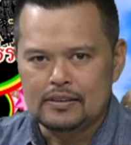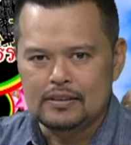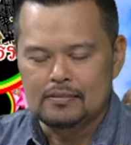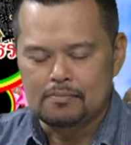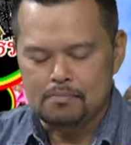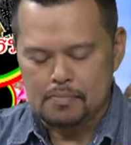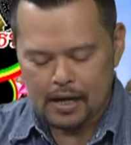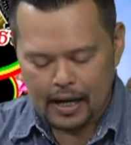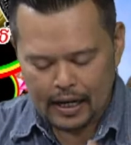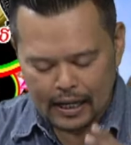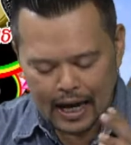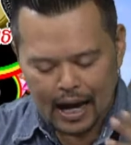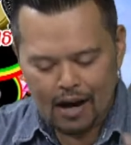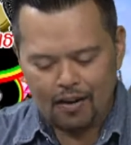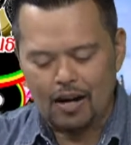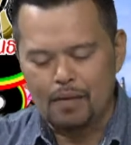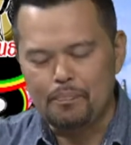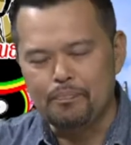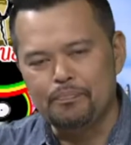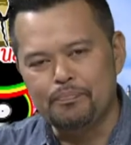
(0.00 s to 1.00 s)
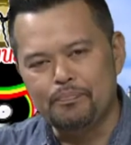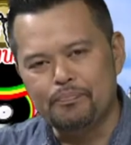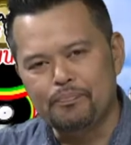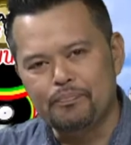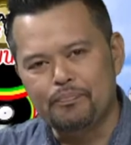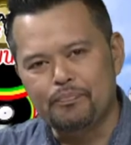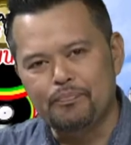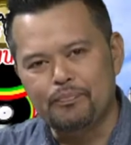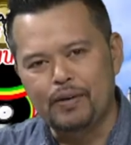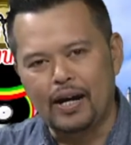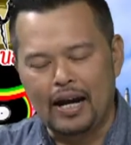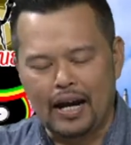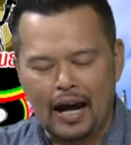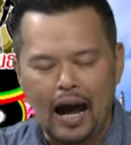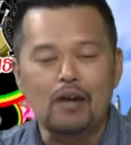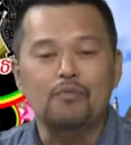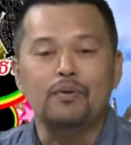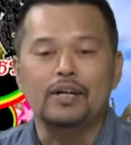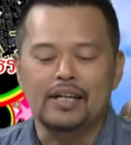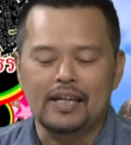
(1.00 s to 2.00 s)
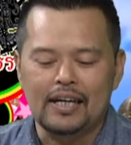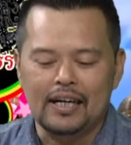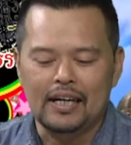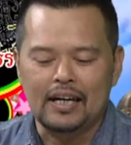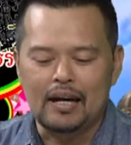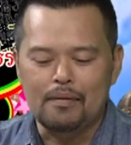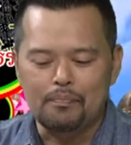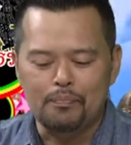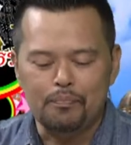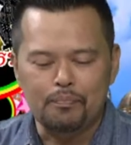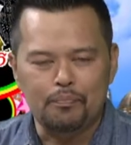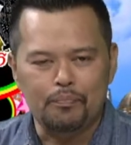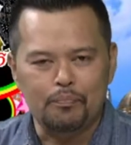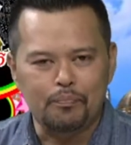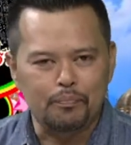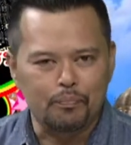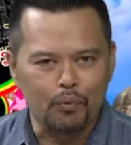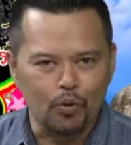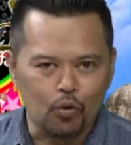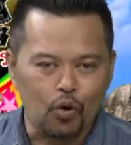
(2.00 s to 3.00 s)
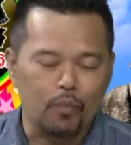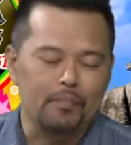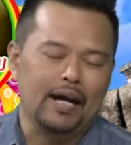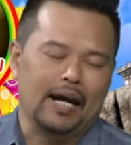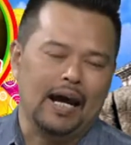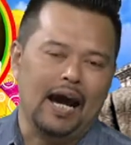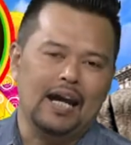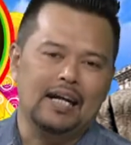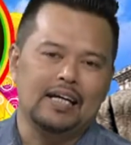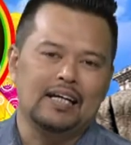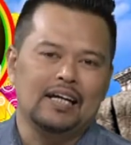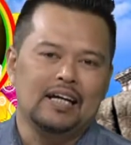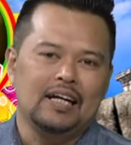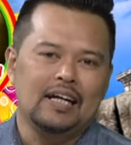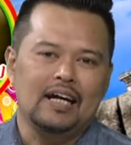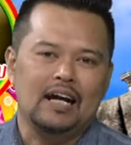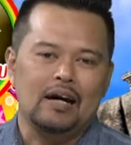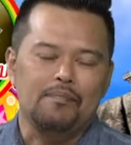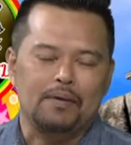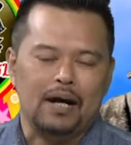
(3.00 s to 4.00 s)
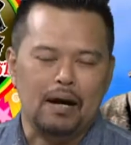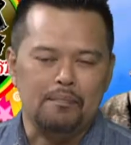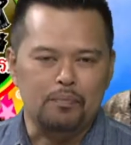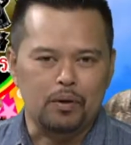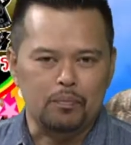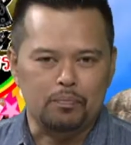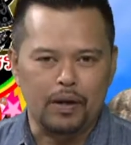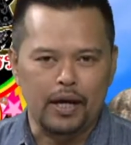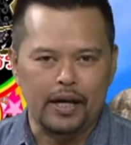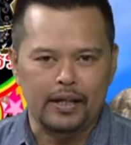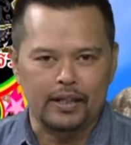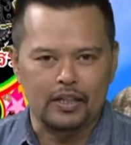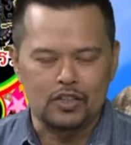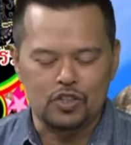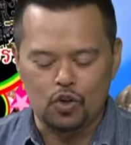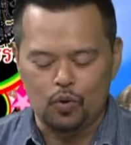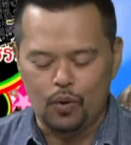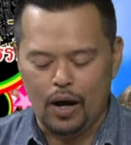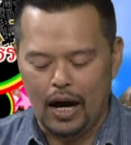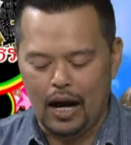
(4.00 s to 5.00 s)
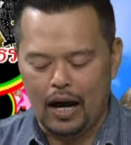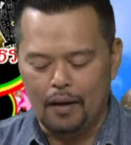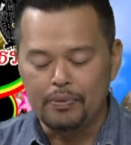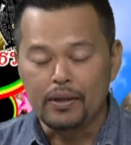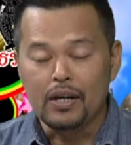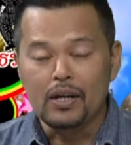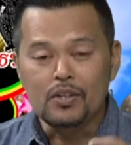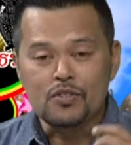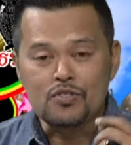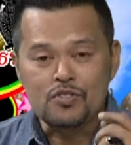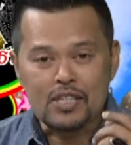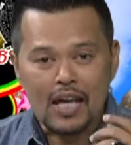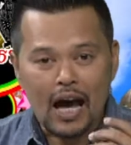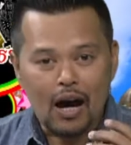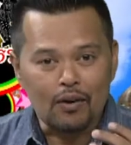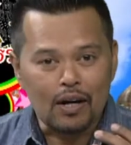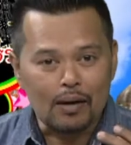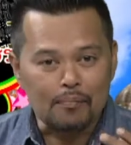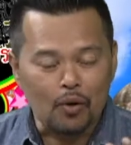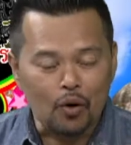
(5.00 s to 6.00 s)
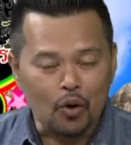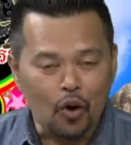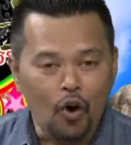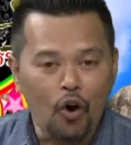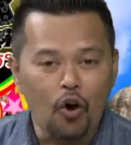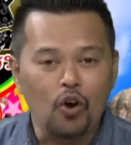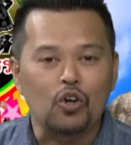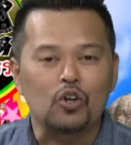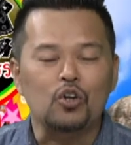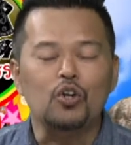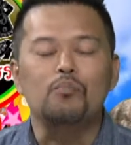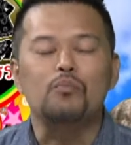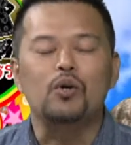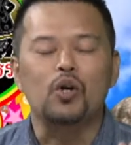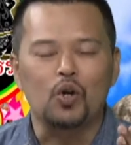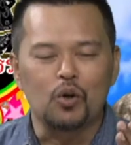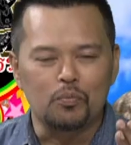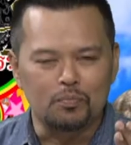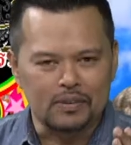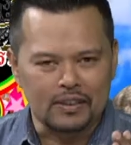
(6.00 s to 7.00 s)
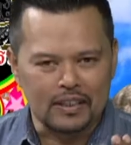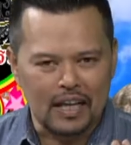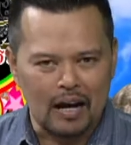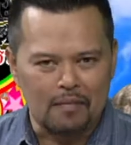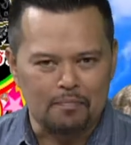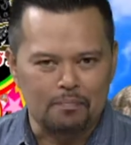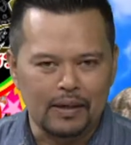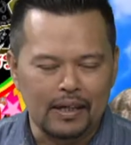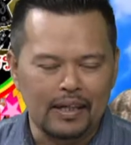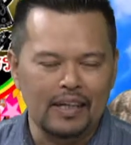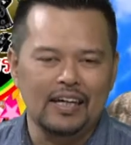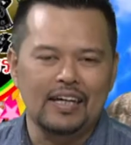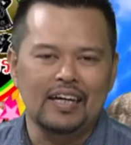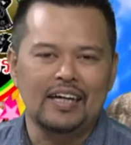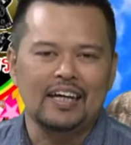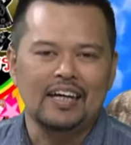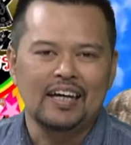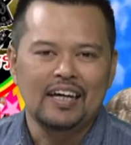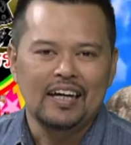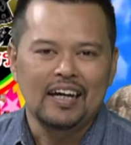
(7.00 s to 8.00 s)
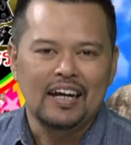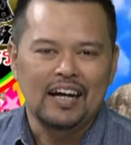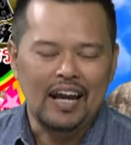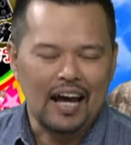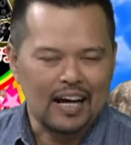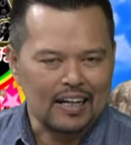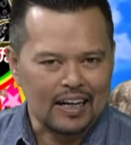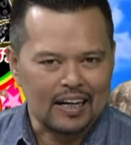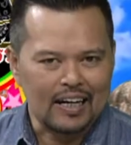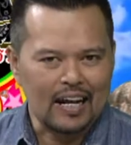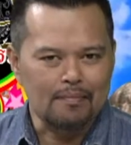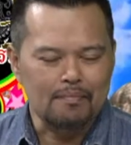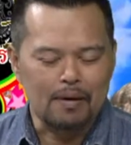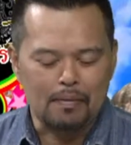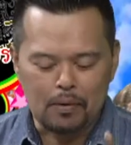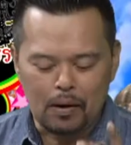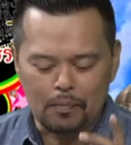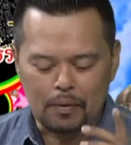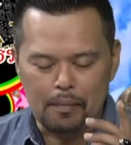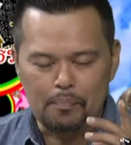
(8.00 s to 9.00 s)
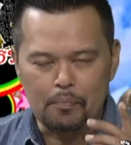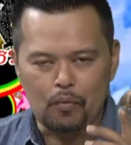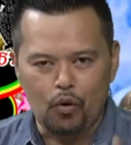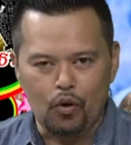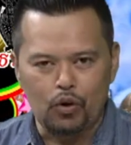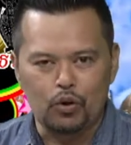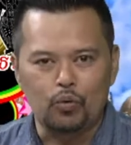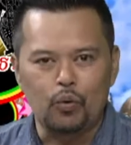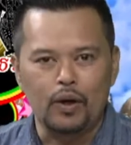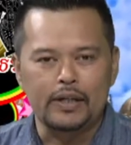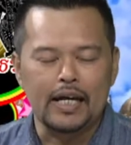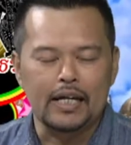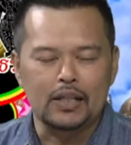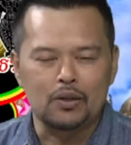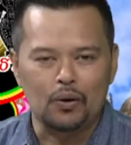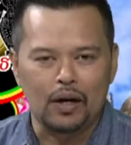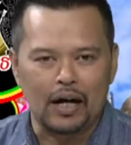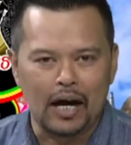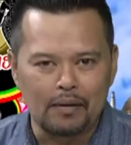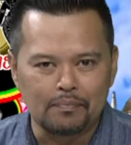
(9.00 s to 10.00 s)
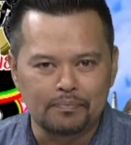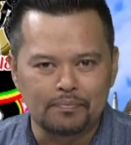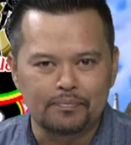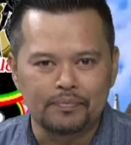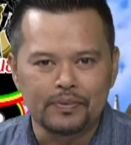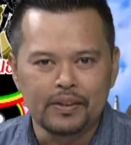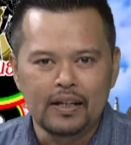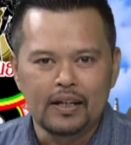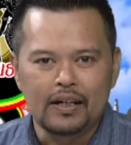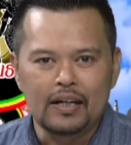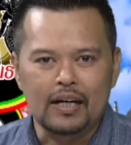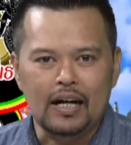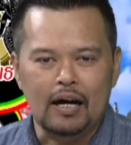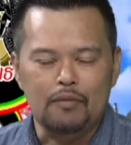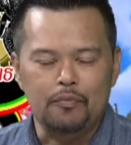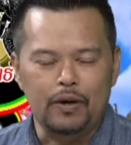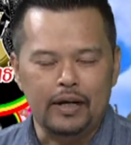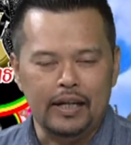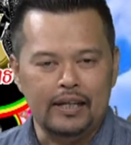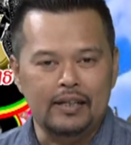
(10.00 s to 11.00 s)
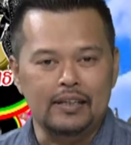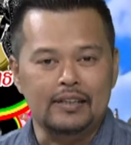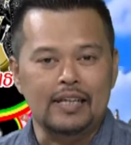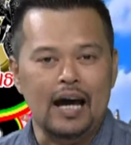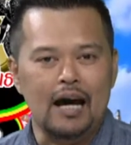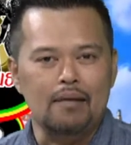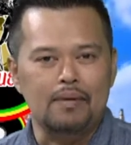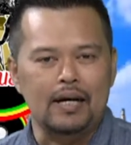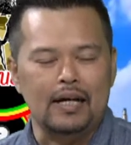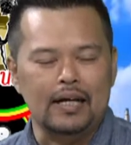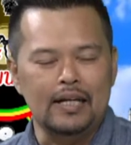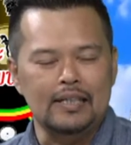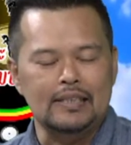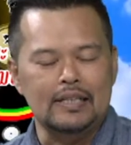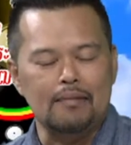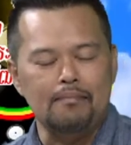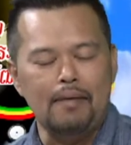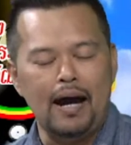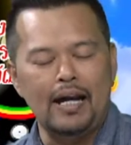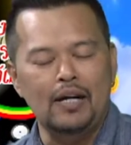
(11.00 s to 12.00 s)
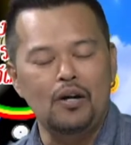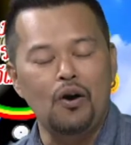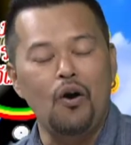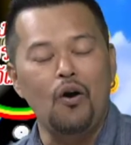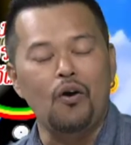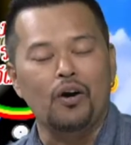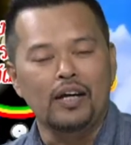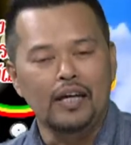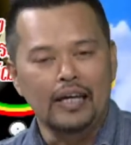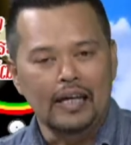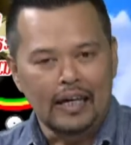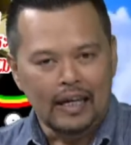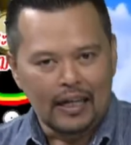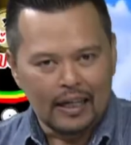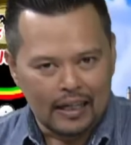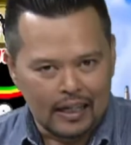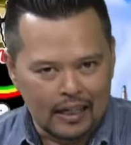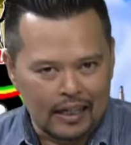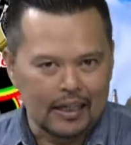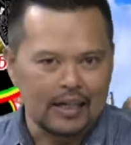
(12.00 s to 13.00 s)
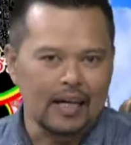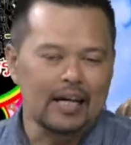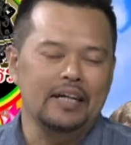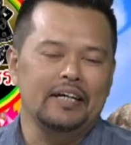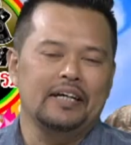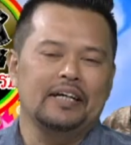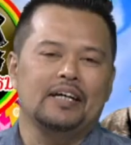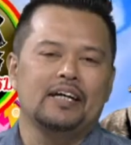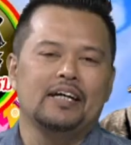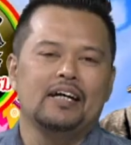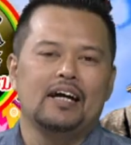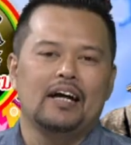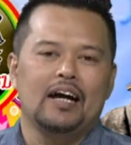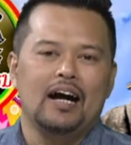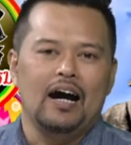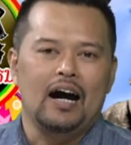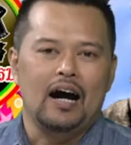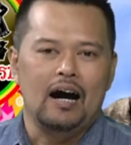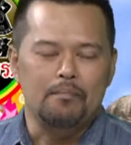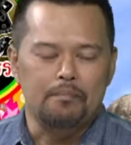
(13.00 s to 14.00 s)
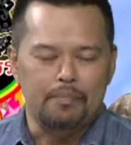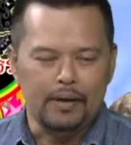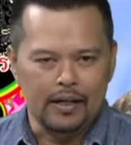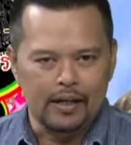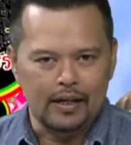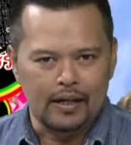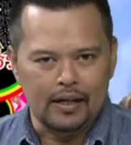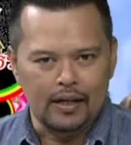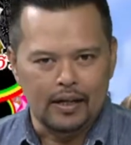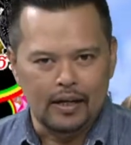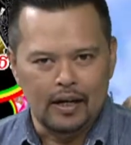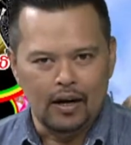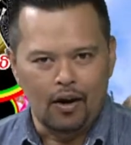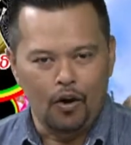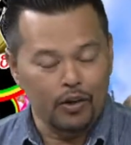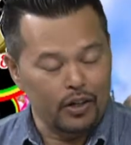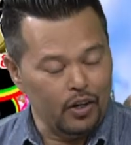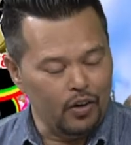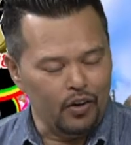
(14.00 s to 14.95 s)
เพื่อให้เข้ากับรายการวันนี้ครับผู้ร่วมรายการนะครับกับบทเพลงที่ชื่อว่าเศร้าลำโค้งนุ่มหลุมตาปีหลังจากนั้นมาพบกับคนหัวใจทองคำนะครับวันนี้เดินทางมาไกลจากบ้านน้องหี่ใหญ่อำเภอห้องน้อง